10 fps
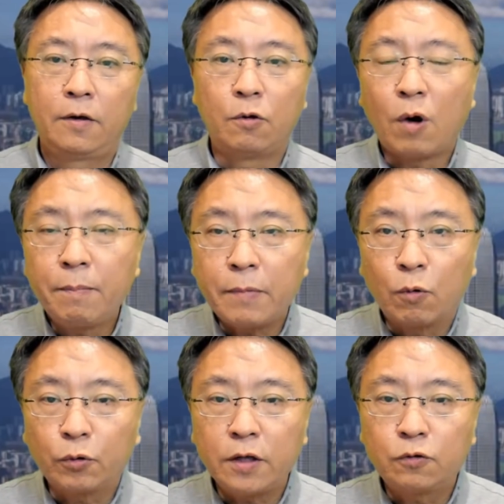有关美
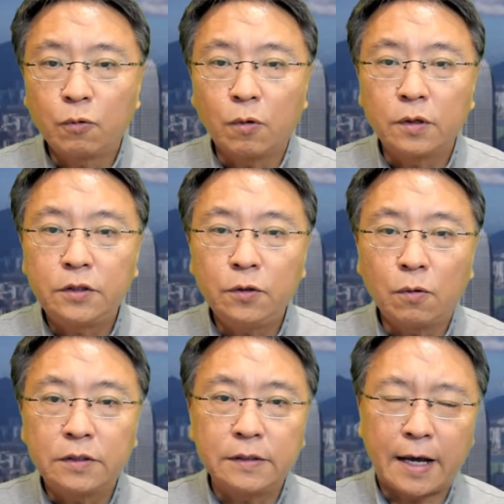国对中国金
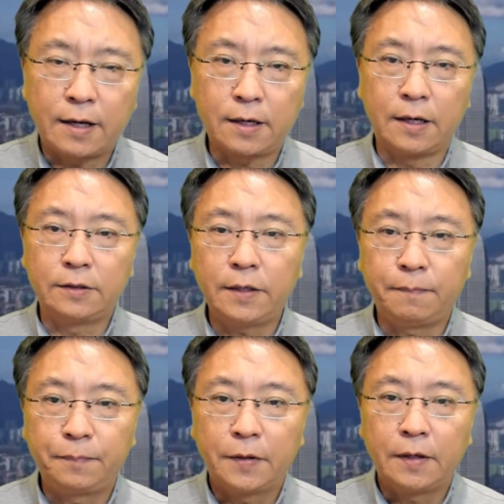融制裁的可能
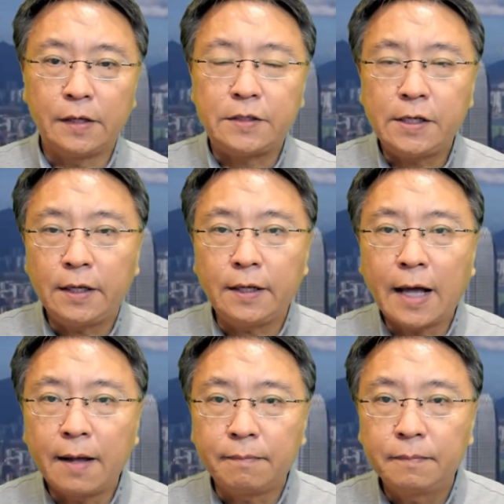性，以及一
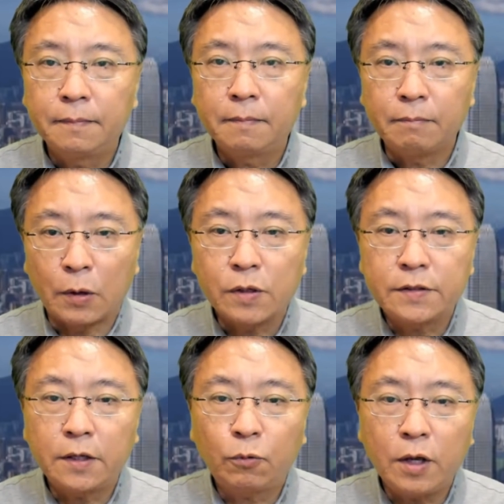旦美国
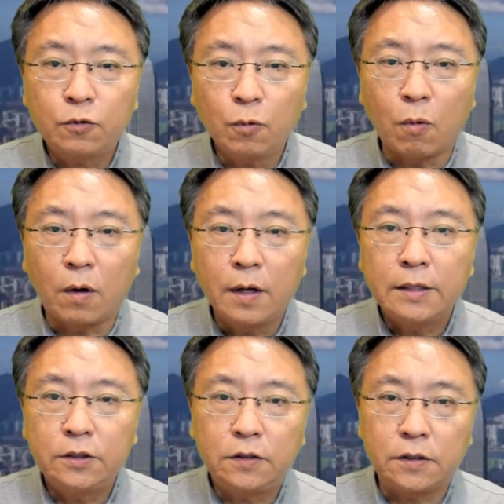真的对中国
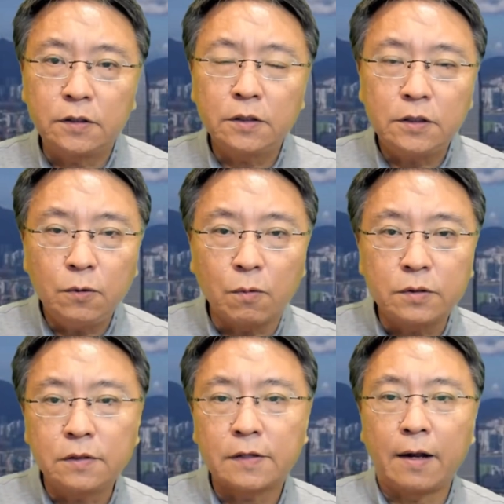实施金融
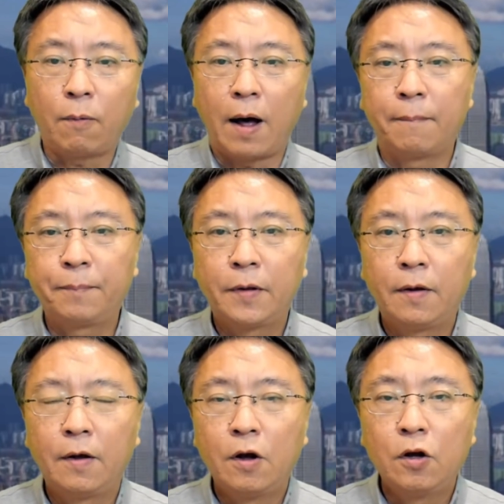制裁的话，
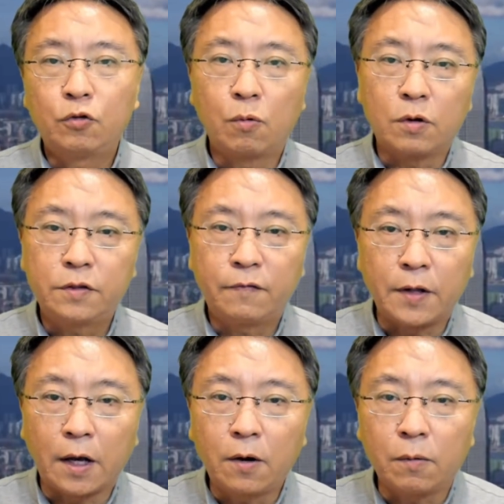中国是否
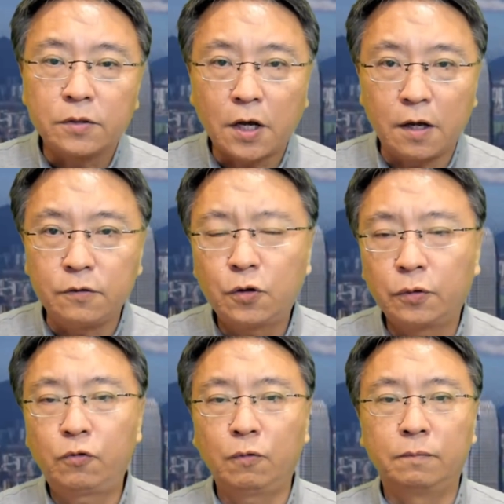能够承受
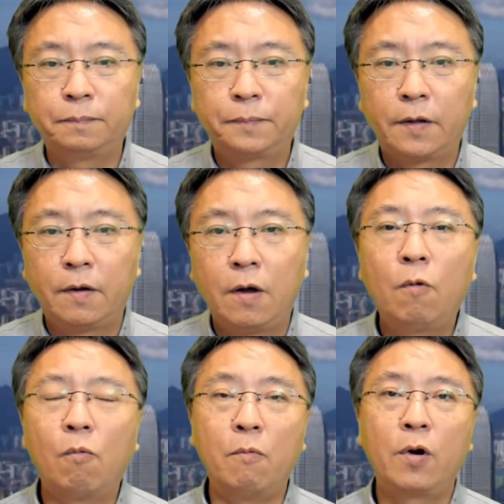得住？
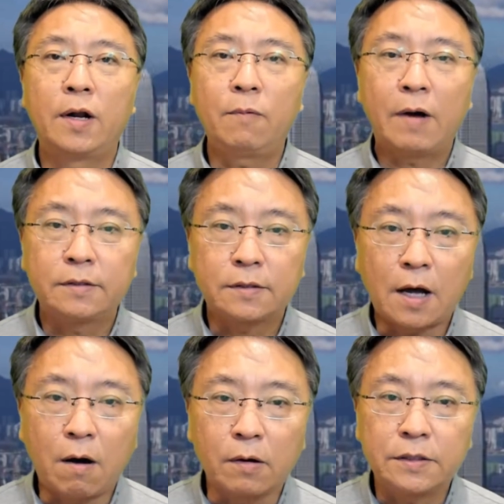我们会另外
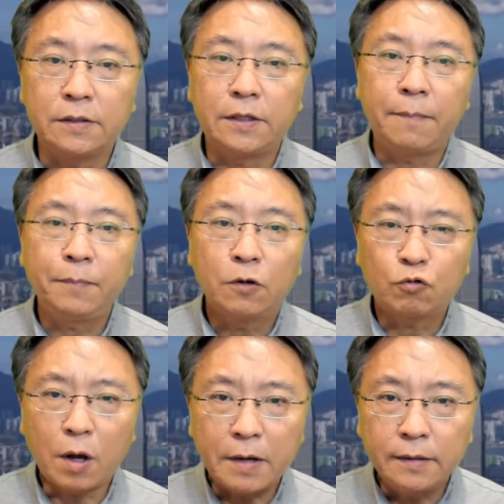找个时间
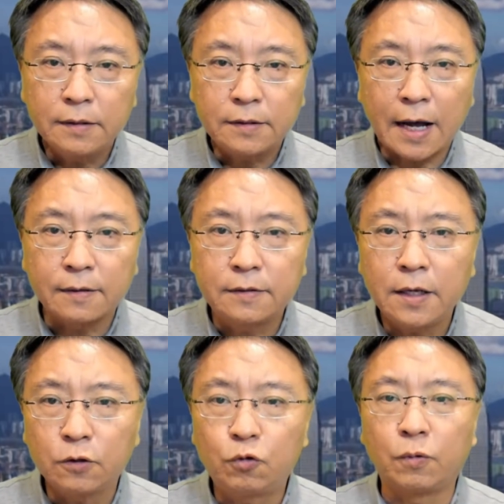专门讲这
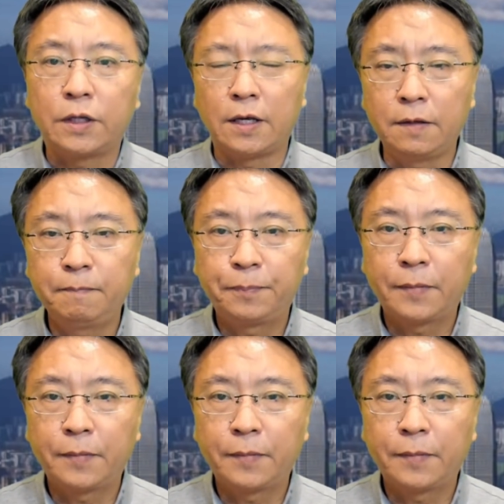个主题。